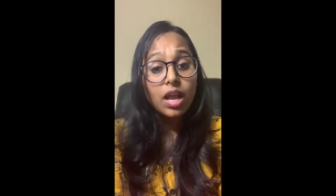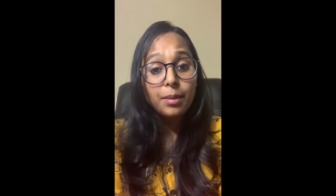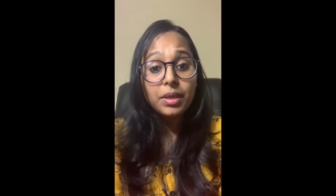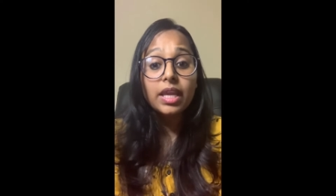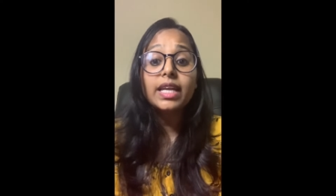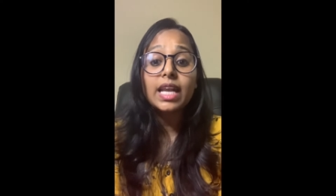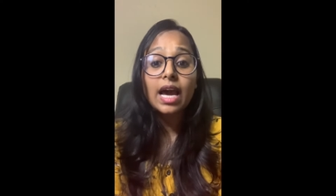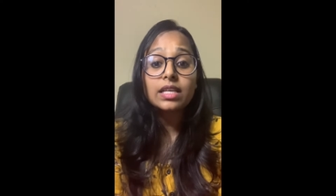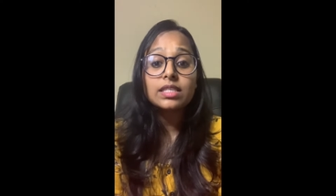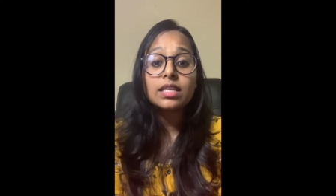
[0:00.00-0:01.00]
अब ये
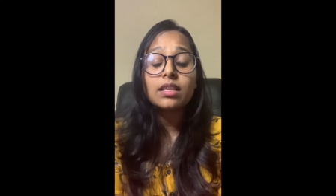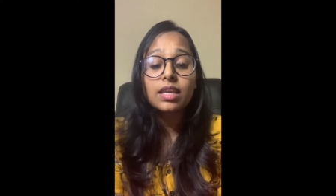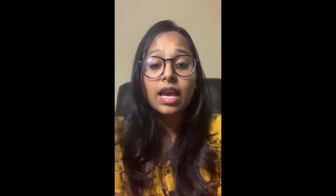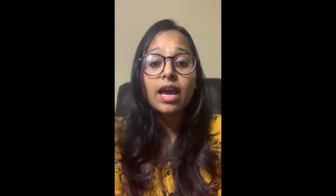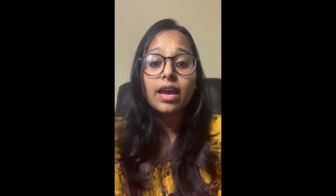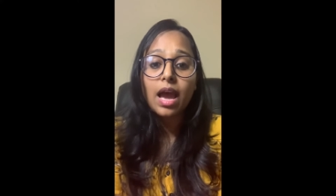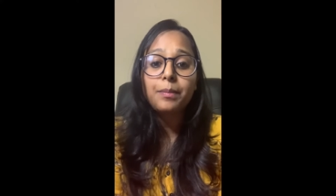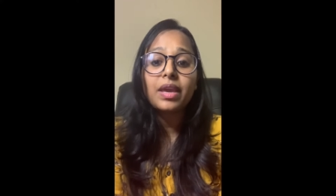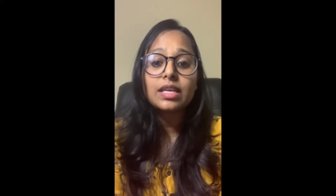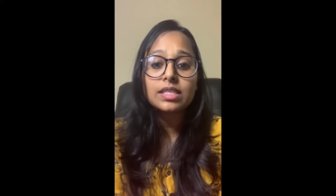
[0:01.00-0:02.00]
टैक्स क्या है आप
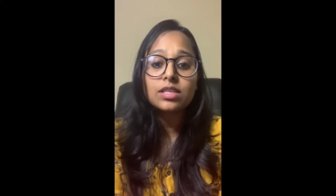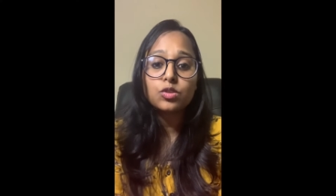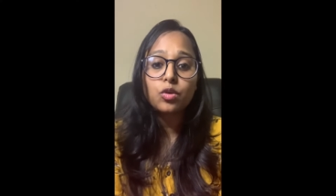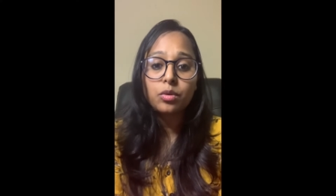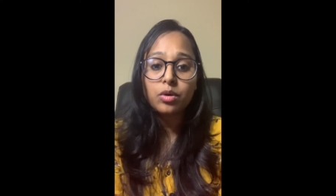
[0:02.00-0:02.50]
कैसे इसको